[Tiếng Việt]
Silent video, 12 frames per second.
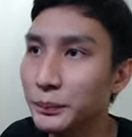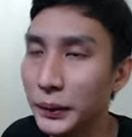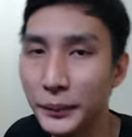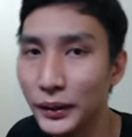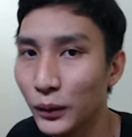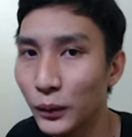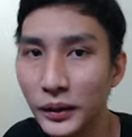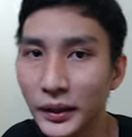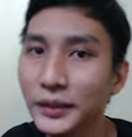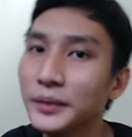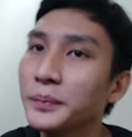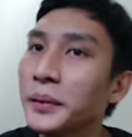main menu
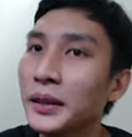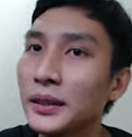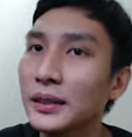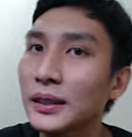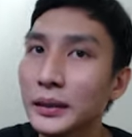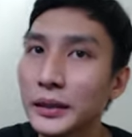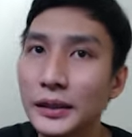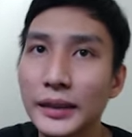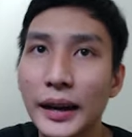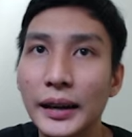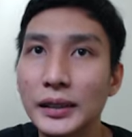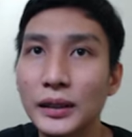nữa. Thì
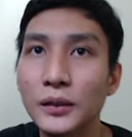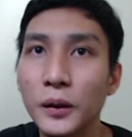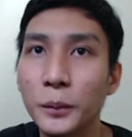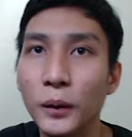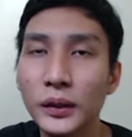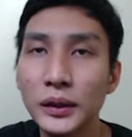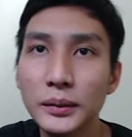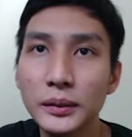hiện tại chỉ còn mỗi